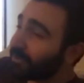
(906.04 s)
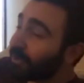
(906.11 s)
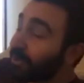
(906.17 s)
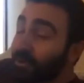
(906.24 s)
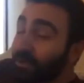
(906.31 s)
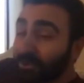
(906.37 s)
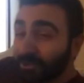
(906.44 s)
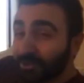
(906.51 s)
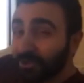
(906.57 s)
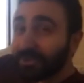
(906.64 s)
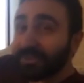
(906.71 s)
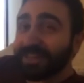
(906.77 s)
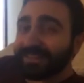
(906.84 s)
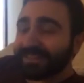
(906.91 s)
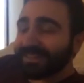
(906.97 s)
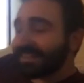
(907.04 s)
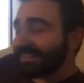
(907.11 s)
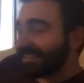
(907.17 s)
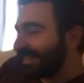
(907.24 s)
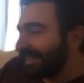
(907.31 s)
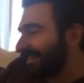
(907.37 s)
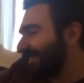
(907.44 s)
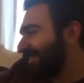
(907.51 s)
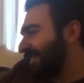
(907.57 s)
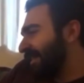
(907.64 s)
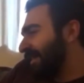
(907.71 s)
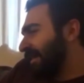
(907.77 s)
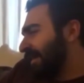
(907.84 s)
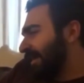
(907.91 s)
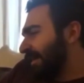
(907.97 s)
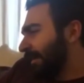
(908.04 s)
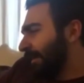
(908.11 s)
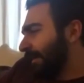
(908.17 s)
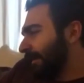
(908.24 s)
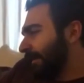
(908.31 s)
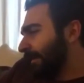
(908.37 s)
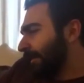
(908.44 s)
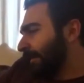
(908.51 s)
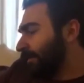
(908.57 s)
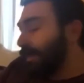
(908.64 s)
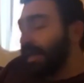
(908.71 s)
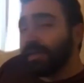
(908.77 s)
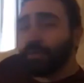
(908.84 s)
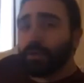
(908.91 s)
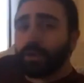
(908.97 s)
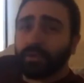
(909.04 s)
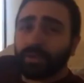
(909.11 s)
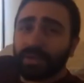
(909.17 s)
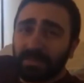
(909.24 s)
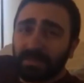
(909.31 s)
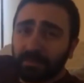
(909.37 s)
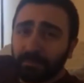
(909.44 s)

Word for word: O konu çok da enteresandır. Ee, telefona yükledim.